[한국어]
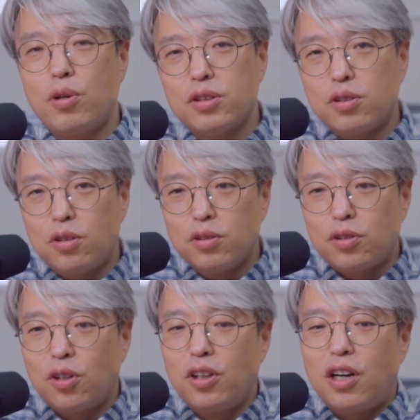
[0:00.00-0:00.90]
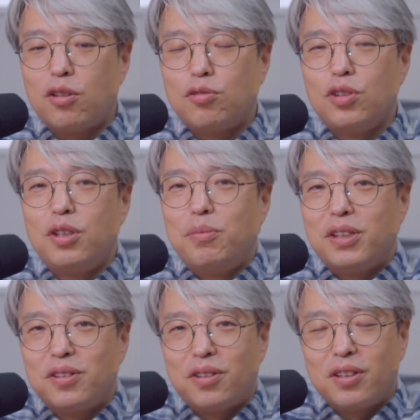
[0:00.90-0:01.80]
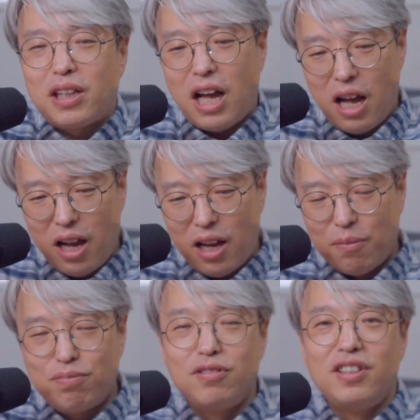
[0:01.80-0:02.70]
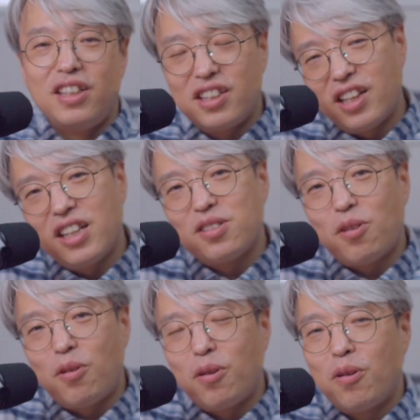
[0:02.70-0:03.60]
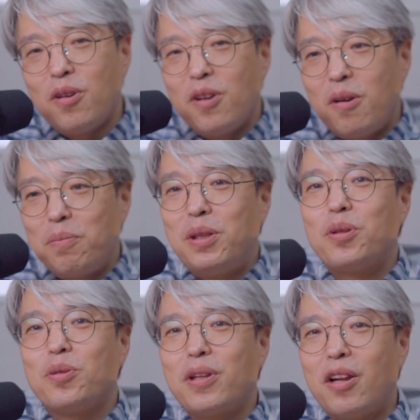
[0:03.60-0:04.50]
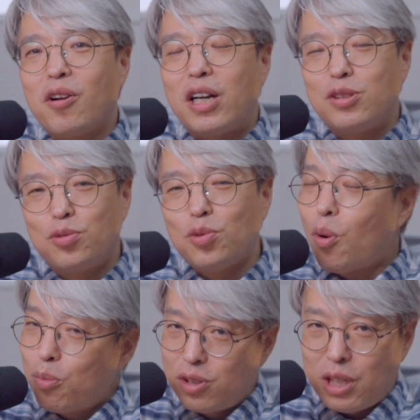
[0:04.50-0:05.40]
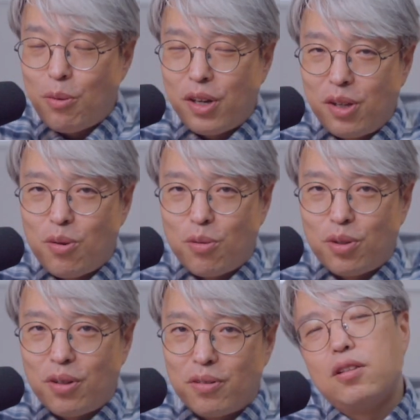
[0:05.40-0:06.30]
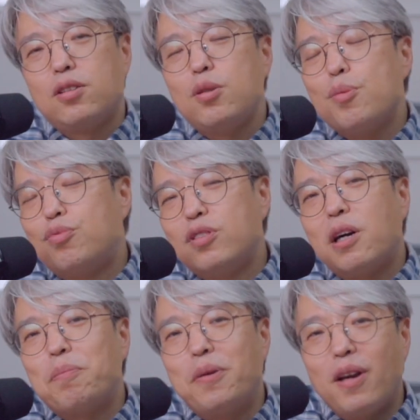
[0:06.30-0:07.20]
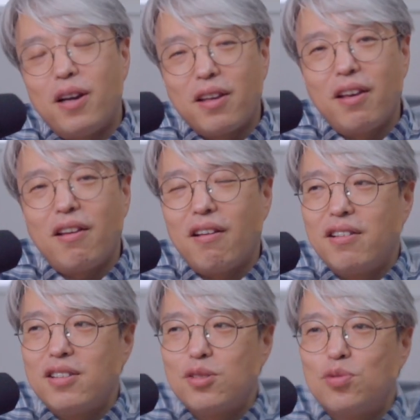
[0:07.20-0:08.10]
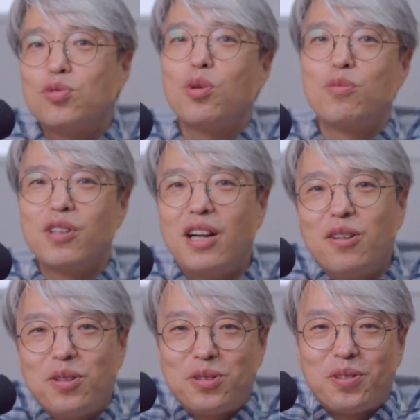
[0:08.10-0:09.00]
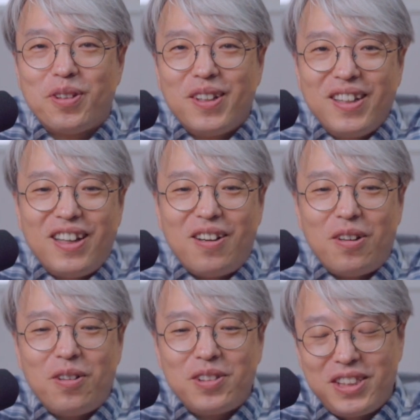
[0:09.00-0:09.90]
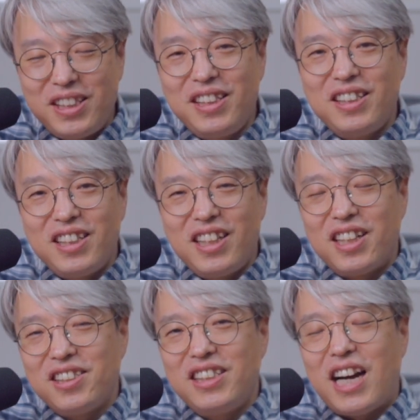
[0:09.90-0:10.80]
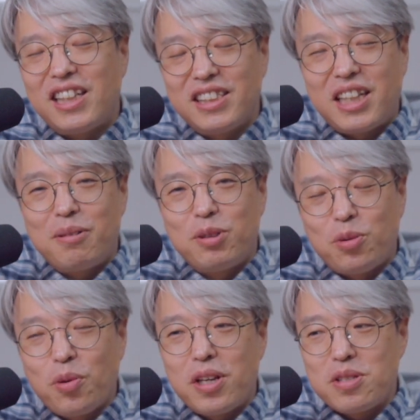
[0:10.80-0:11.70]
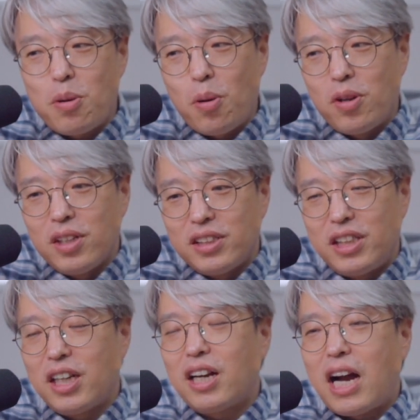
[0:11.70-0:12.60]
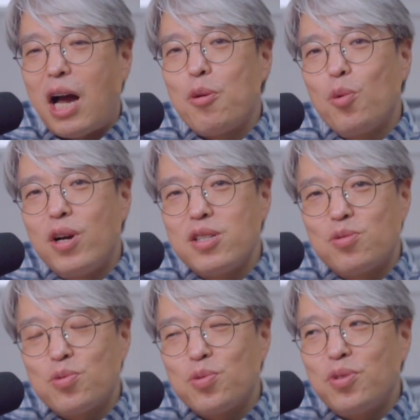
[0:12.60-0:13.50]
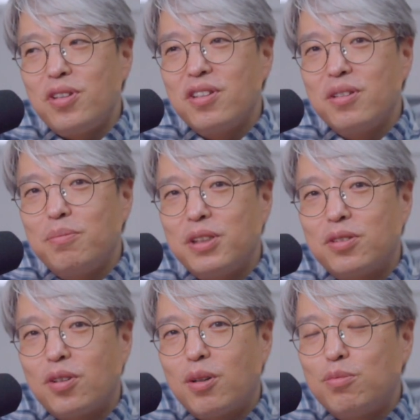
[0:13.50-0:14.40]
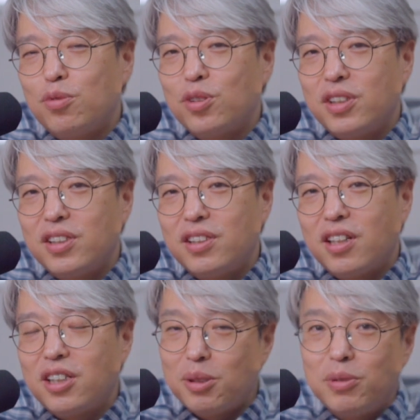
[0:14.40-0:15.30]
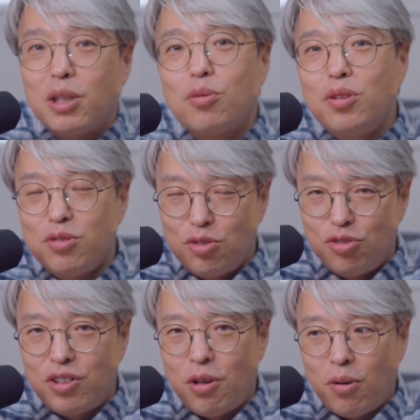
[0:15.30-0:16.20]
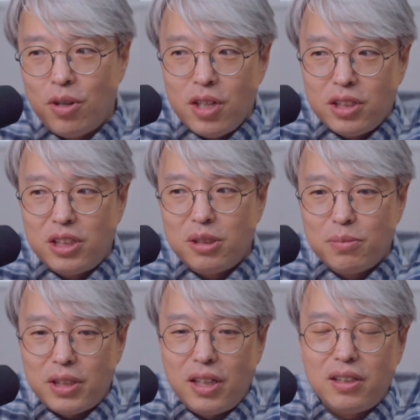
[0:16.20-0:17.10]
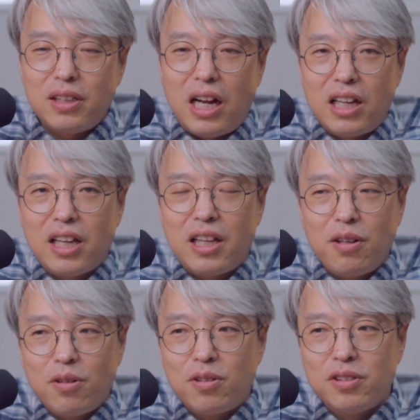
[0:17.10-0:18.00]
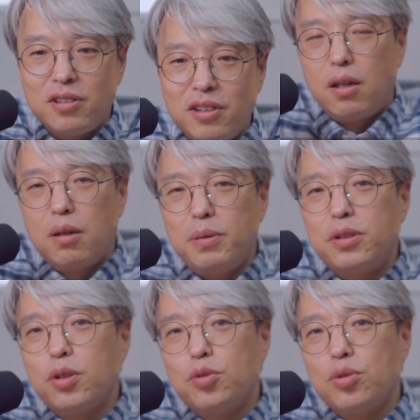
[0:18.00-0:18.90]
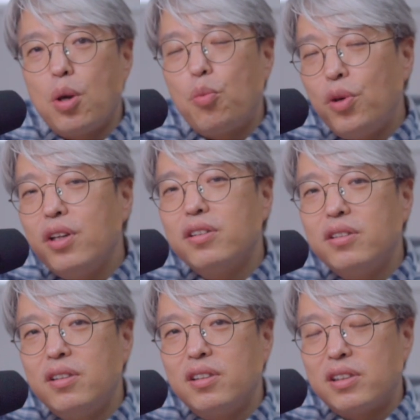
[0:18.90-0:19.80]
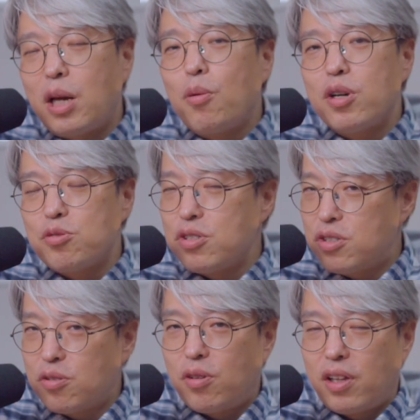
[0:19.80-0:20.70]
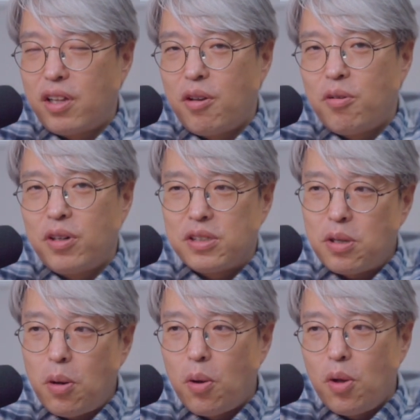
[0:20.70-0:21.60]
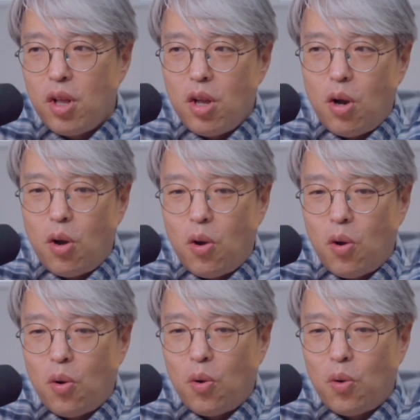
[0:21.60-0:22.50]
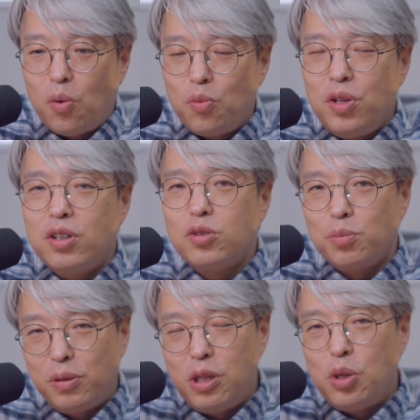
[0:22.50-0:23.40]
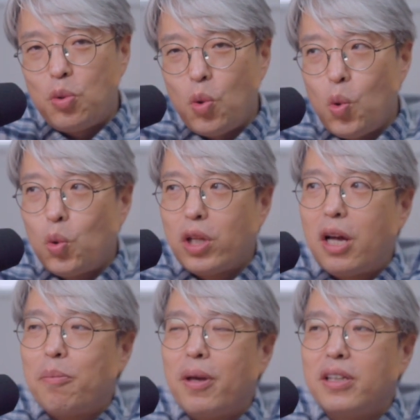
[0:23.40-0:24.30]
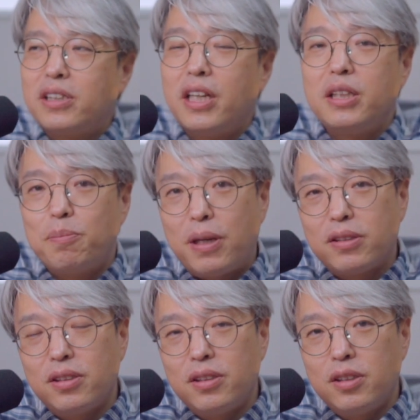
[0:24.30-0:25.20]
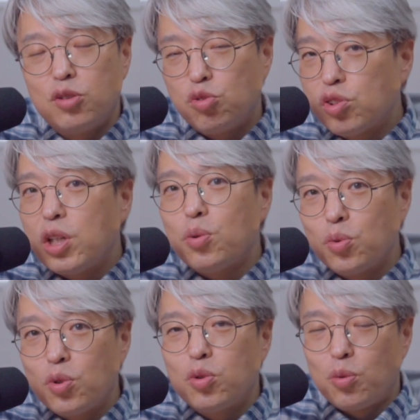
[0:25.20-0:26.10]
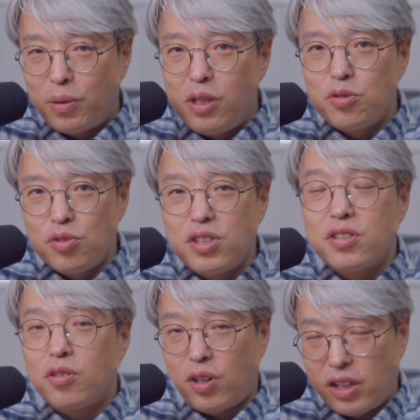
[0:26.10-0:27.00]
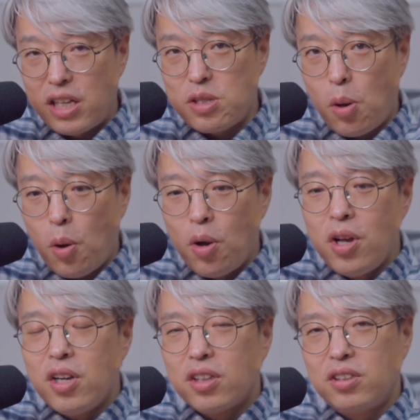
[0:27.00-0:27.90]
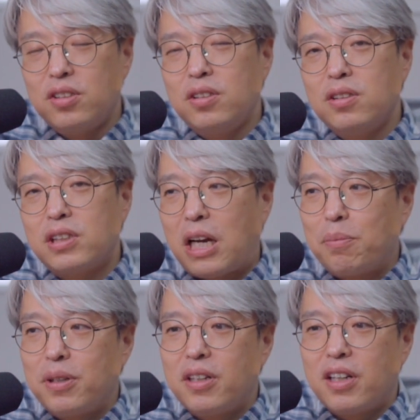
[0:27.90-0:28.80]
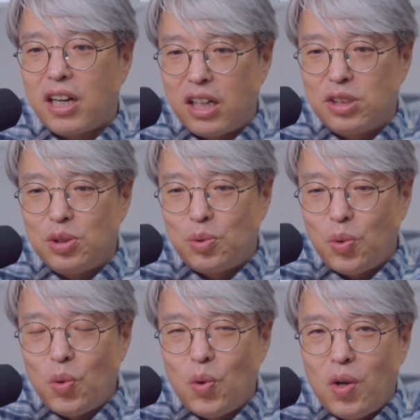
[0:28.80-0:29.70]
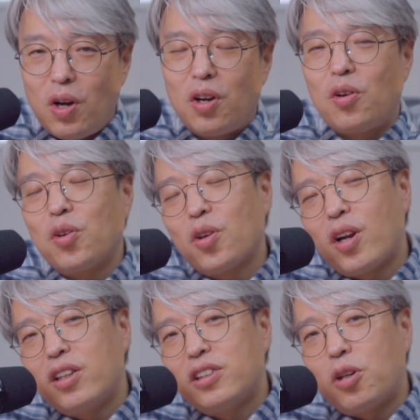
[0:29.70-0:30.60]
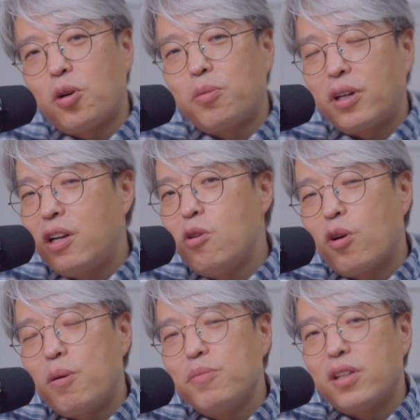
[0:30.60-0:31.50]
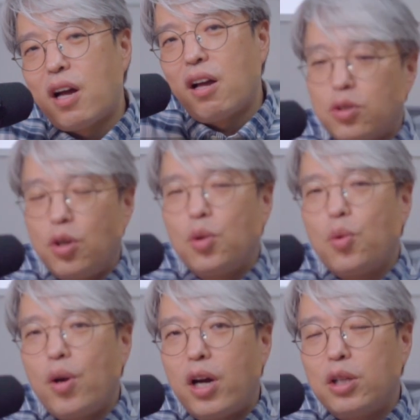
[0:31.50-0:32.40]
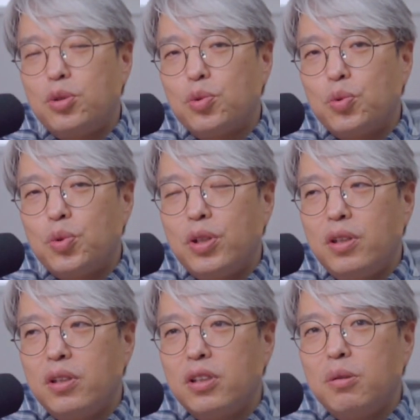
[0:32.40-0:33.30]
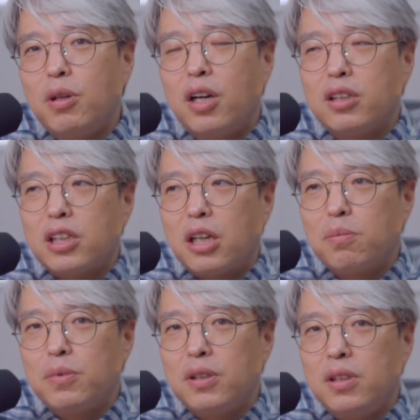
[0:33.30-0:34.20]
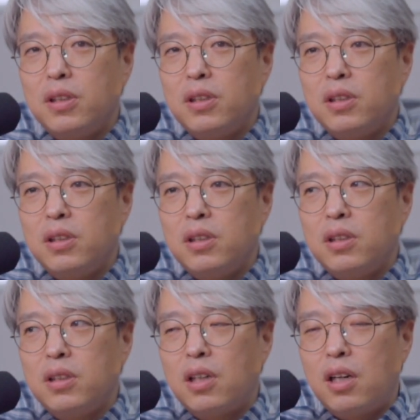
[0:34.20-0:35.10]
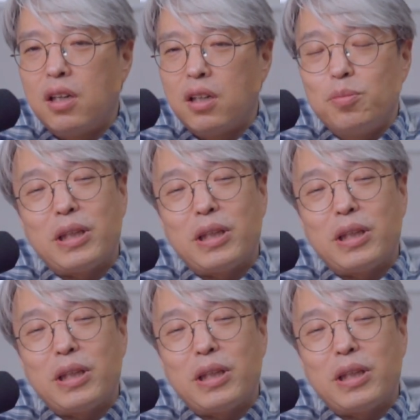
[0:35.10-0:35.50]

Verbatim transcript: 해서 저희가 갖고 있는 믹서를 다 분리를 해서 밑으로 내려갈 수도 없는 상황인 거고요. 그래서 이제 불가피하게 이제 수소문을 한 거죠. 어, 지인들이라든지 아는 사람을 통해서 제가 가용할 수 있는 믹서가 무엇이 있을까 지금 찾고 있는 중이에요. 지금 최근 알게 된 거는 어, 믹서 중에 윙을 사용할 수 있을 것 같아요. 그래서 어, 윙을 좀 빌리고 그 다음에 스테이지 박스를 두 개 정도를 또 빌릴 수 있을 것 같아서 그 장비를 가지고 콘 어, 연결하는 작업을 하려고 합니다. 저희 교회 가지고 있는 음향 장비가 좀